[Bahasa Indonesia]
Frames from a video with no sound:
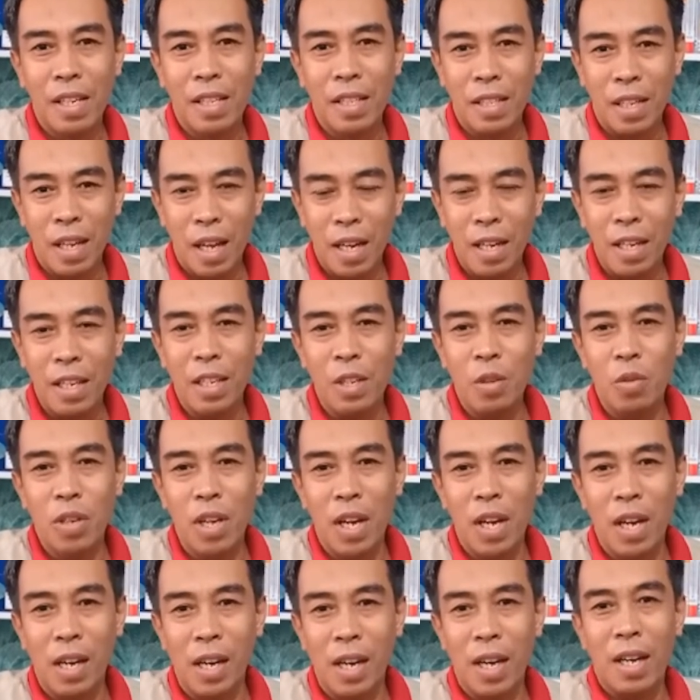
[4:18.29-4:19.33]
Sekali di
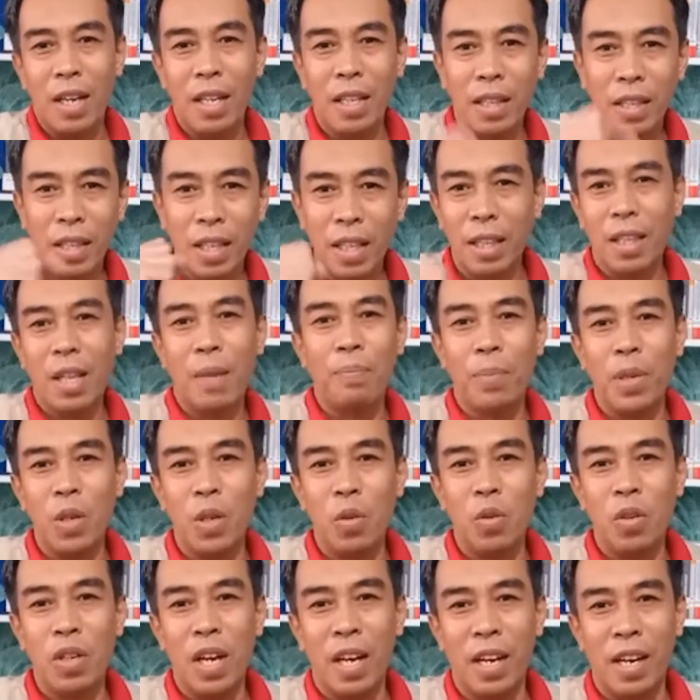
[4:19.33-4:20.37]
udara, tetap
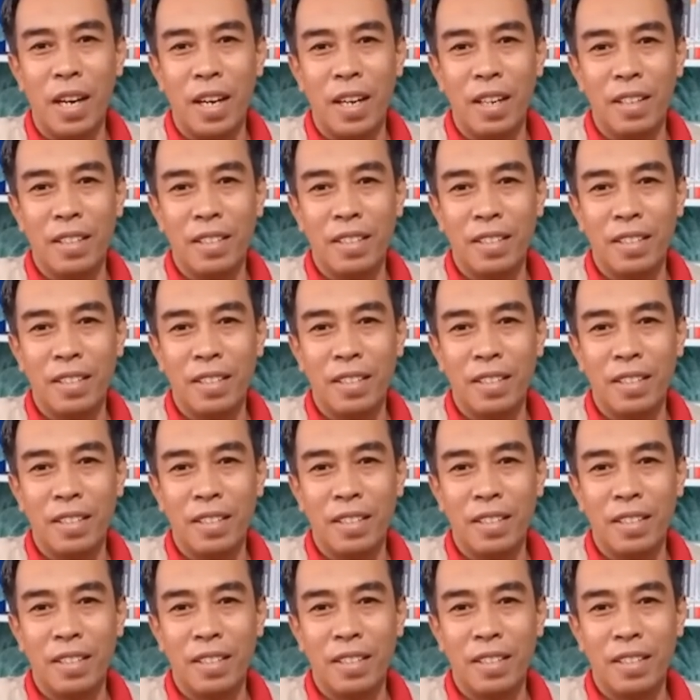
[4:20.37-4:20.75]
di udara.